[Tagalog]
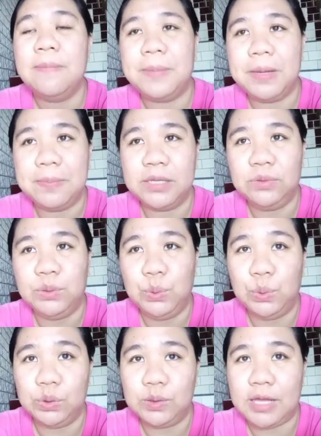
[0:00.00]
may
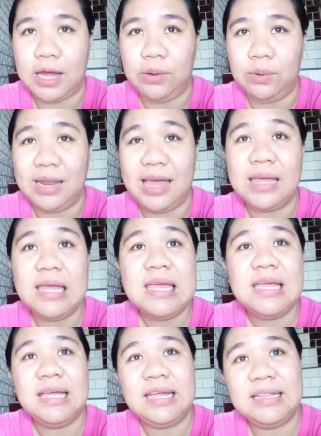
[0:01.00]
madudukot tayo na
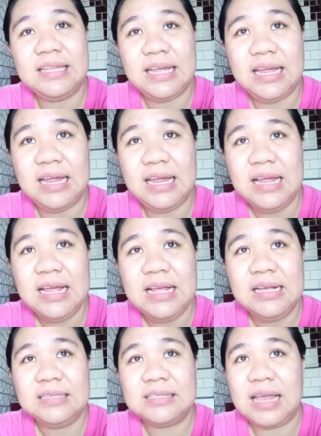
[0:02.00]
hindi
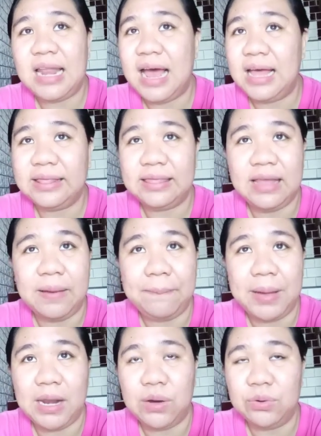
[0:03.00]
sa lahat ng
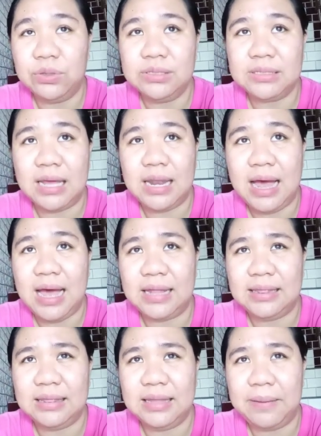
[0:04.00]
panahon, sa
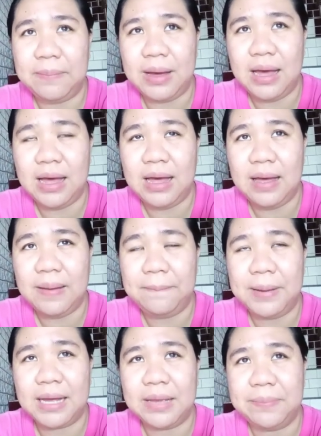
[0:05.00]
lahat ng mga
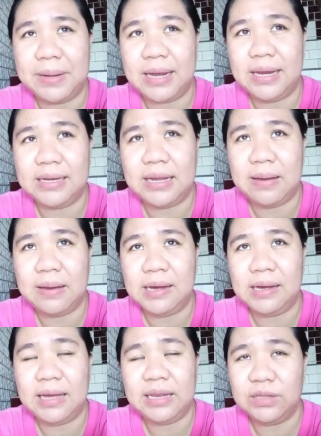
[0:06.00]
bagay-bagay
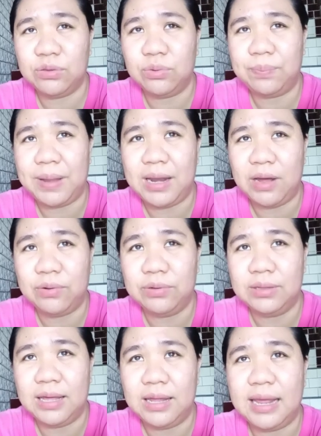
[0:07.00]
na ganitong
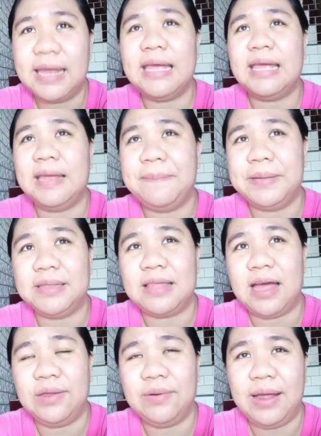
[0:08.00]
panahon na naiipit
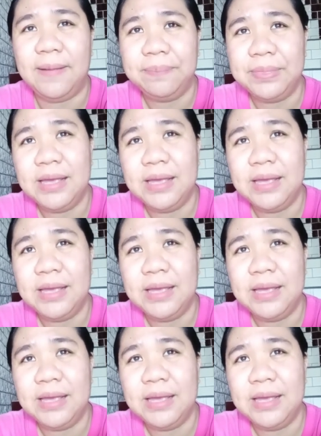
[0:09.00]
tayo, eh,